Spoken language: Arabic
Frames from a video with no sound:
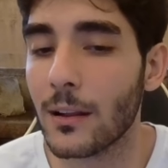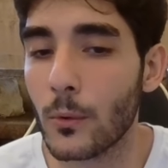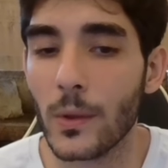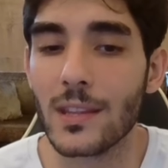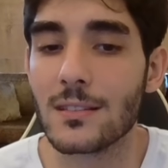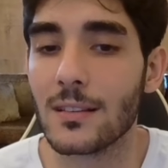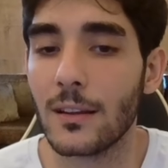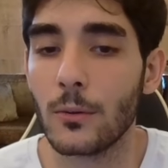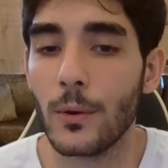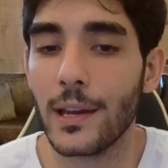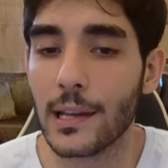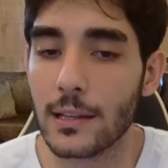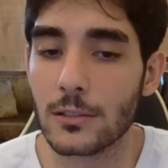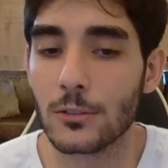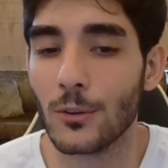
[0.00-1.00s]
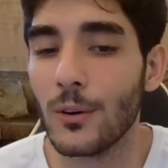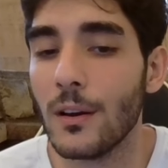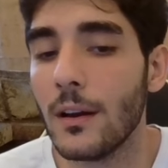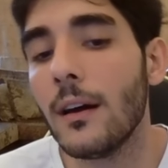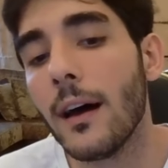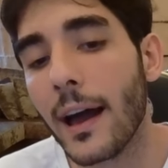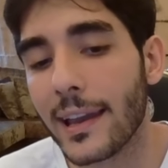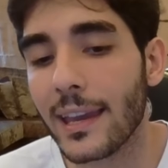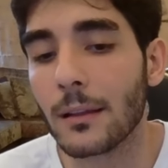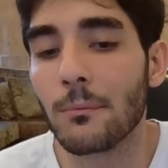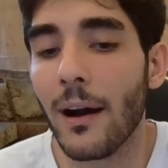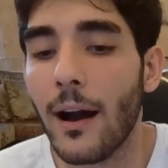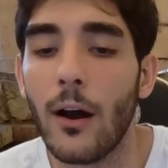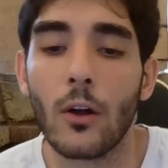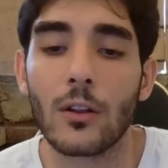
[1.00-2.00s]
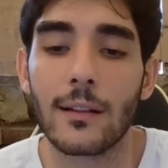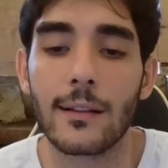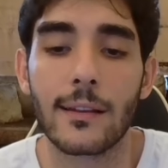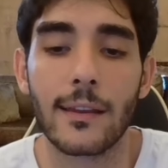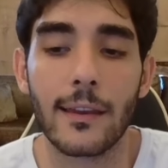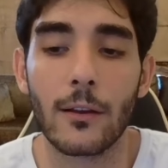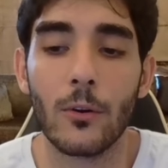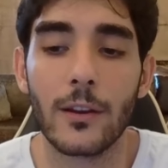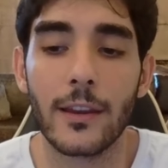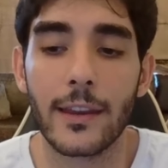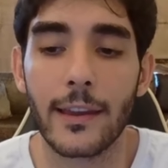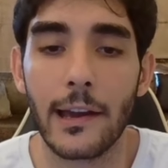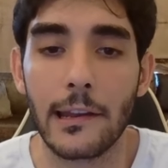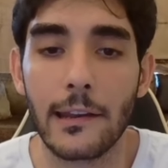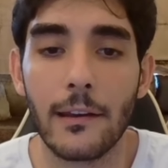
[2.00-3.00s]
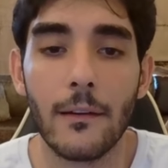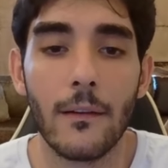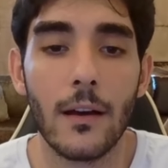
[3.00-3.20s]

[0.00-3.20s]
الكوين سايد وهيك سو اكيد ما ححط الكينج هونيك يعني